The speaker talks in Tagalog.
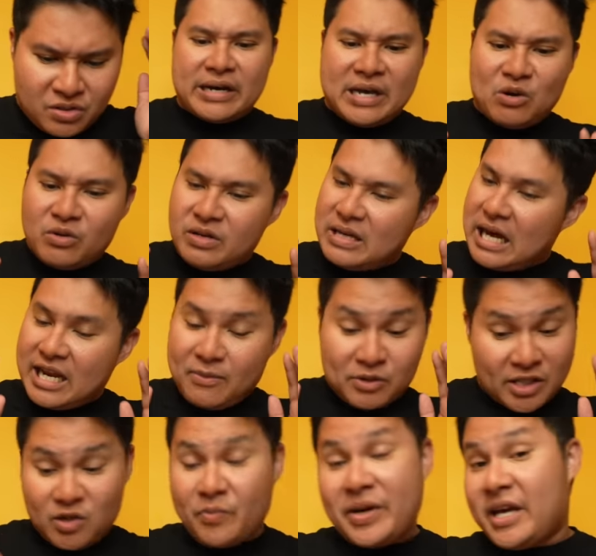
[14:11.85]
Kaya kung
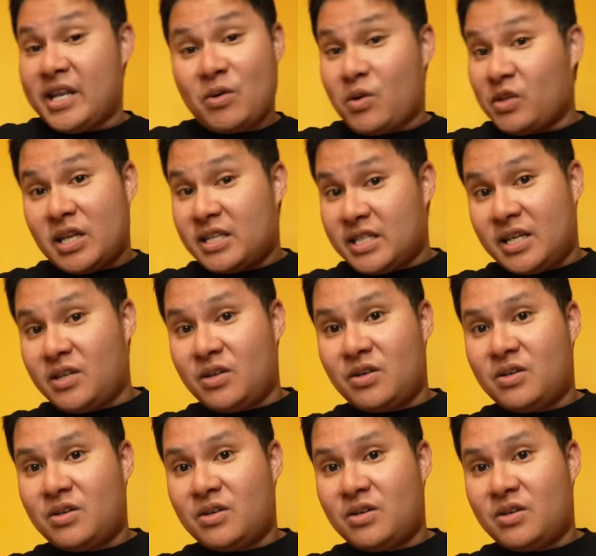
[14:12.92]
nakalimutan nyo pa yan, ewan ko na lang sa inyo.